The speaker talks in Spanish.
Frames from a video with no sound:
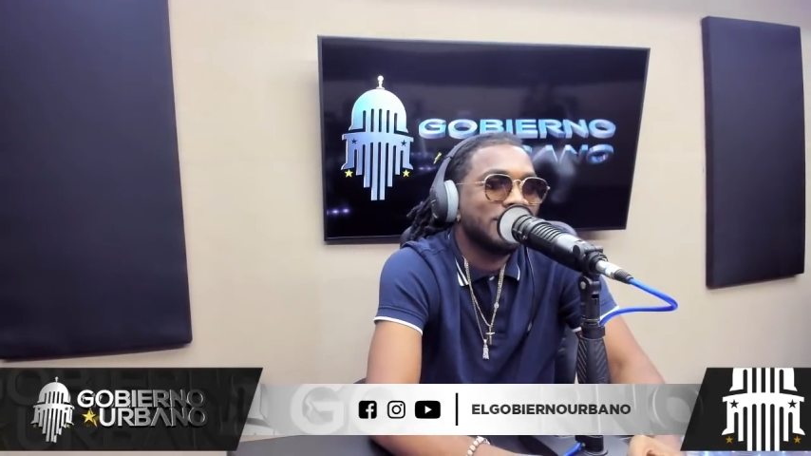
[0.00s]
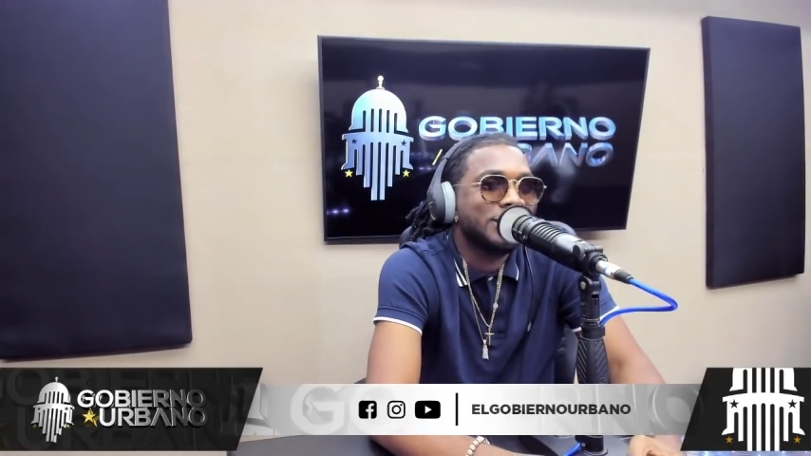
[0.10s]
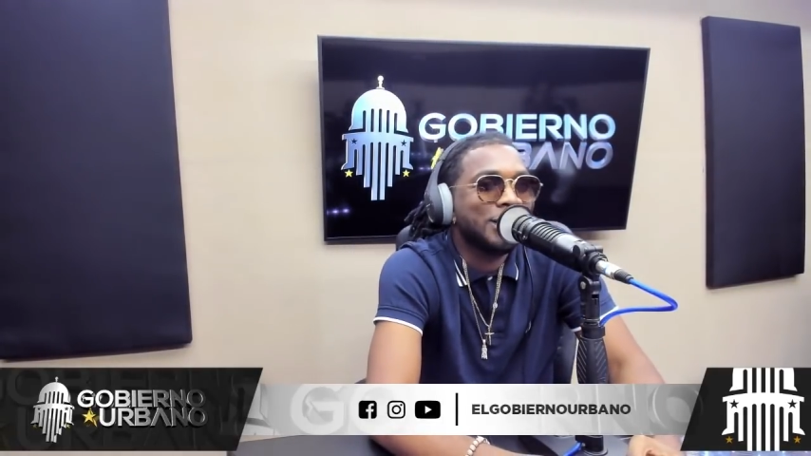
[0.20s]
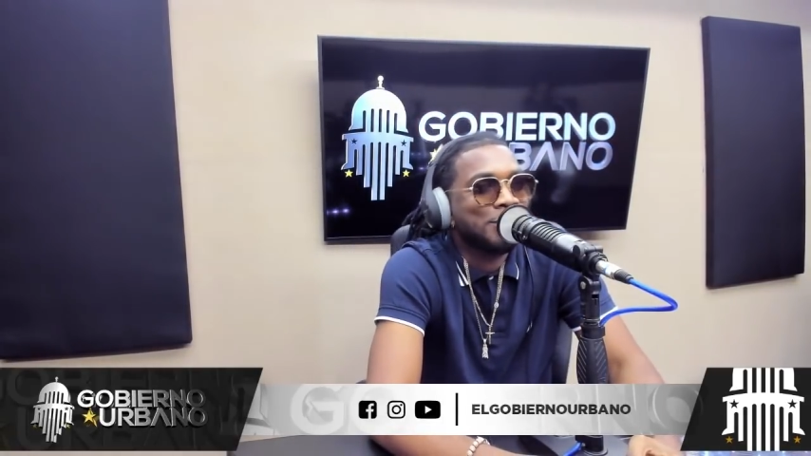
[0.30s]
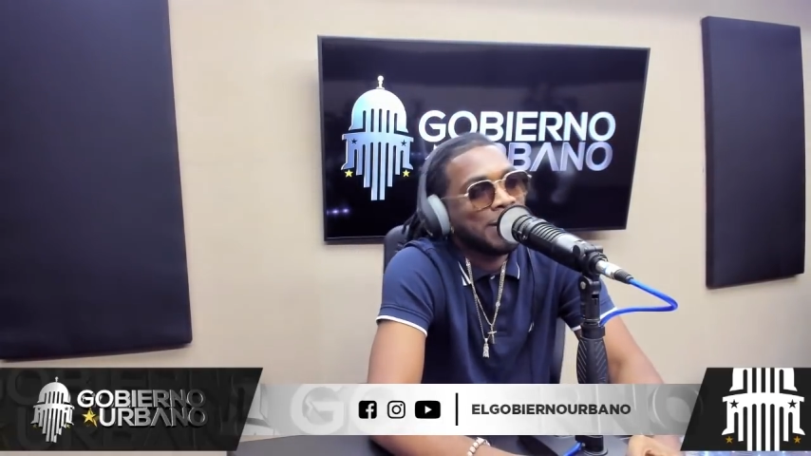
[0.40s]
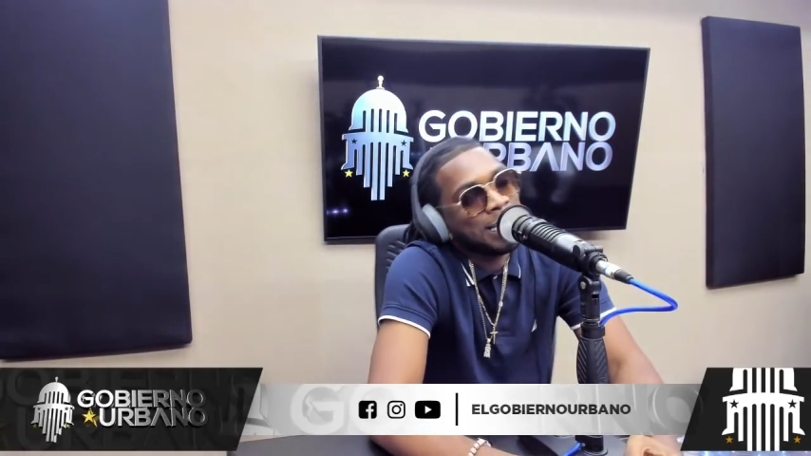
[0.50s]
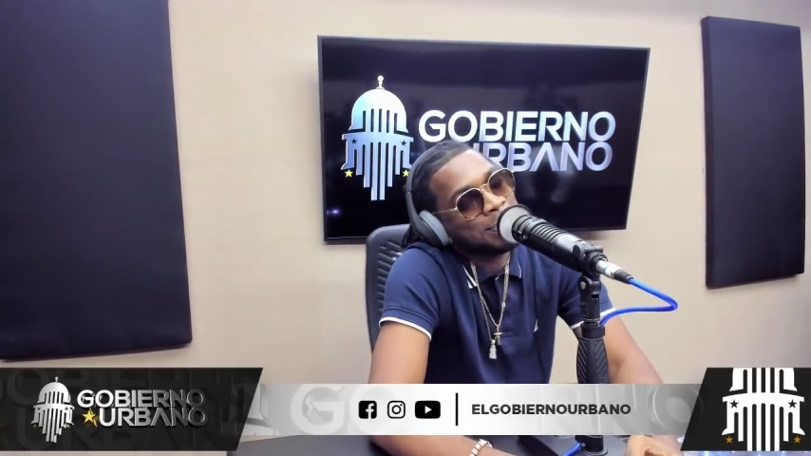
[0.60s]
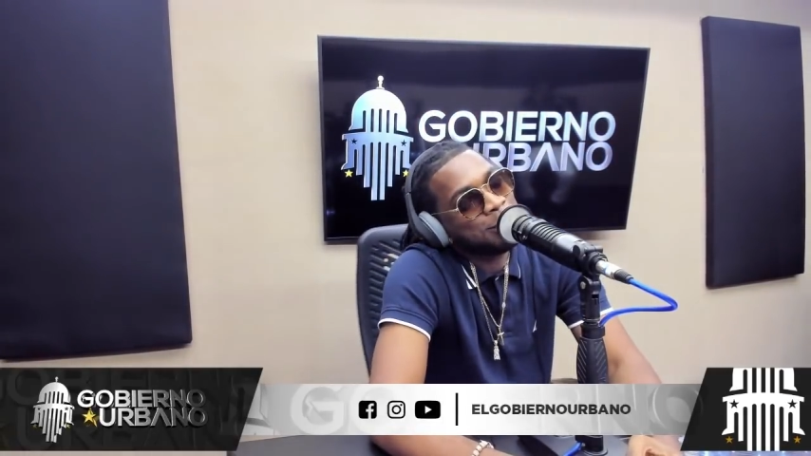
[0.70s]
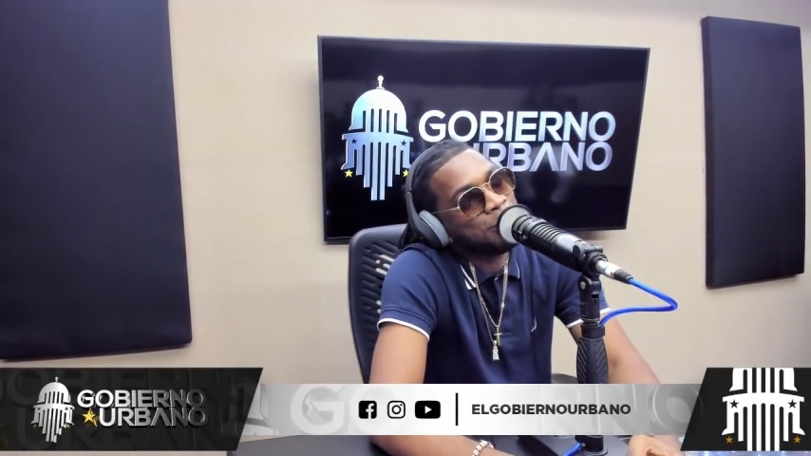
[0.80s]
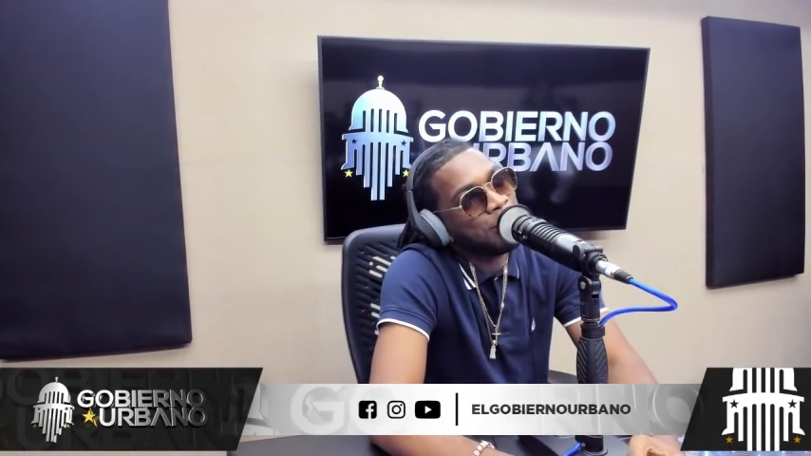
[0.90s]
Si el pana
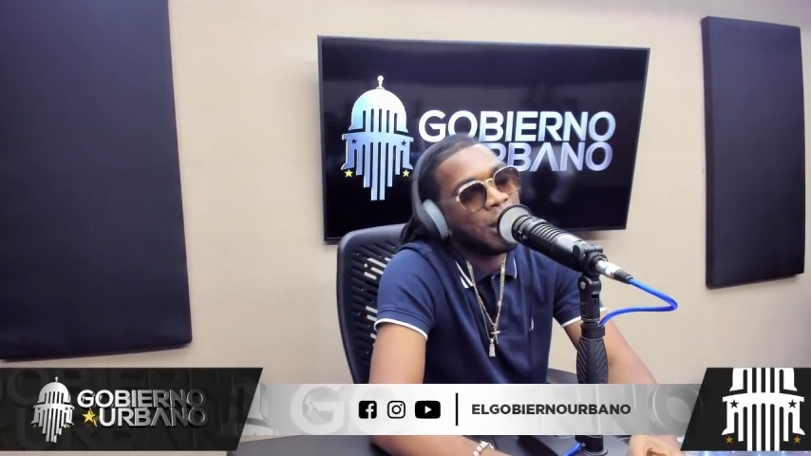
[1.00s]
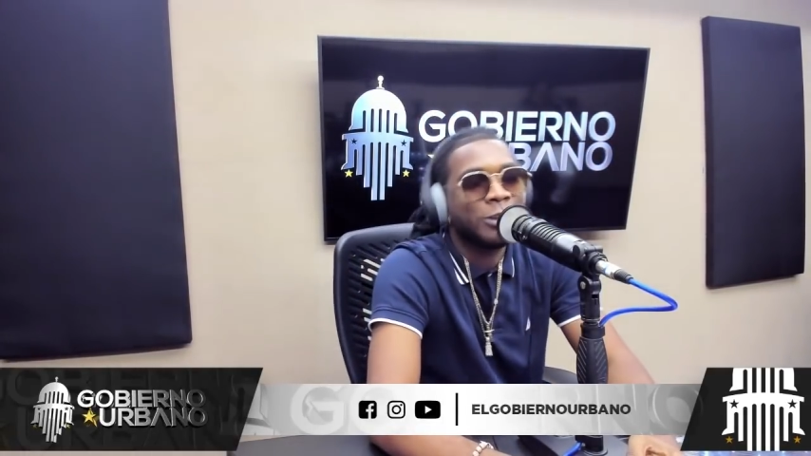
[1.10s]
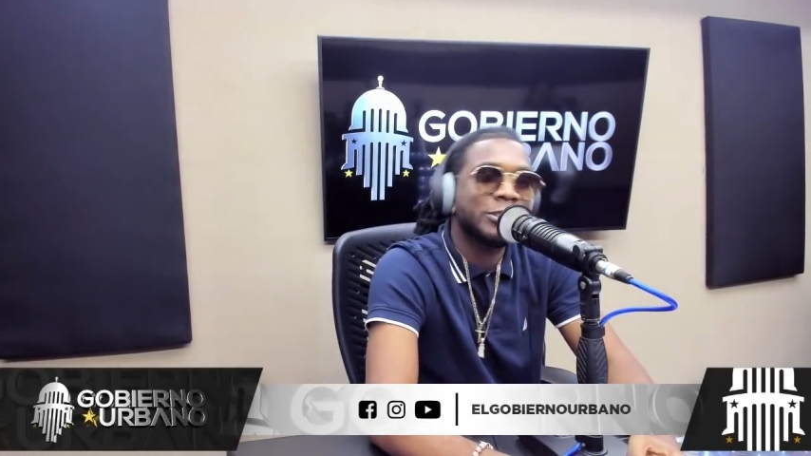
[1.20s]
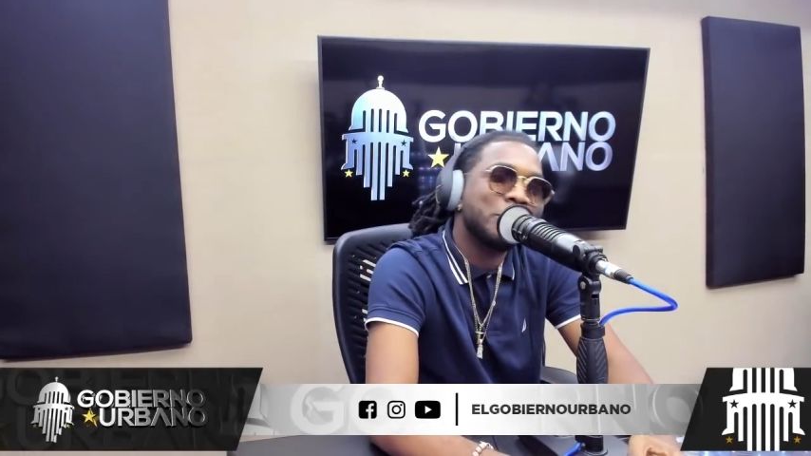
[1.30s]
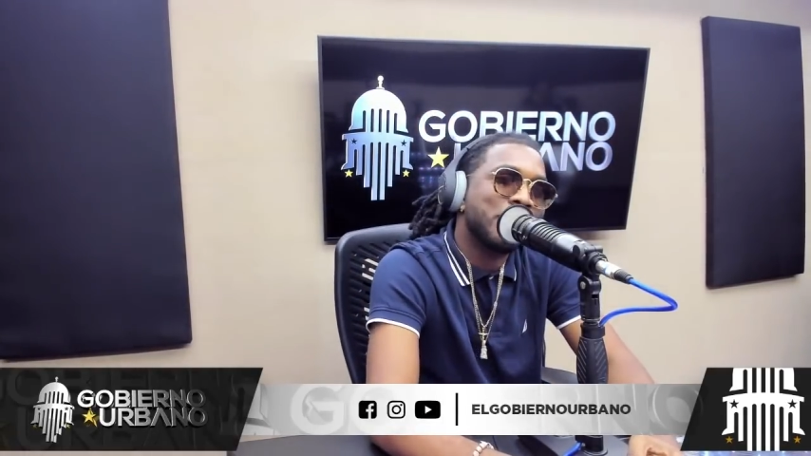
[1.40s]
está sofocado, si el